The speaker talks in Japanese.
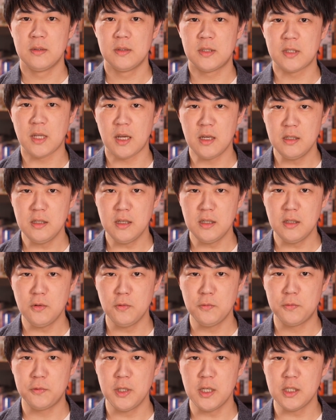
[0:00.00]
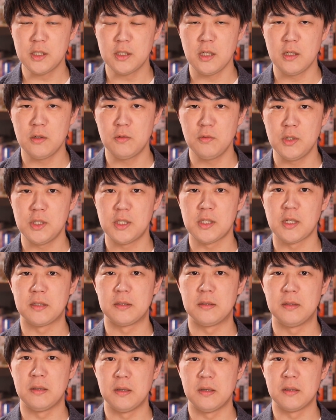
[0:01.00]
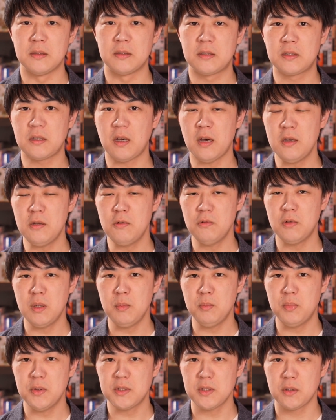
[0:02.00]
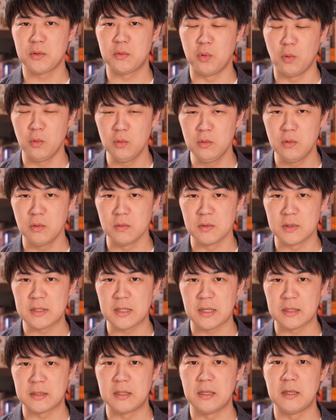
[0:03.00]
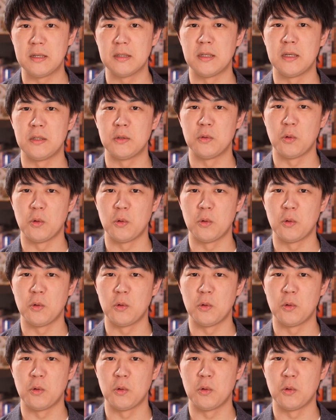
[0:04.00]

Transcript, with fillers: 再エネを増やしていくにしたって、使える原発はどんどん使っていかない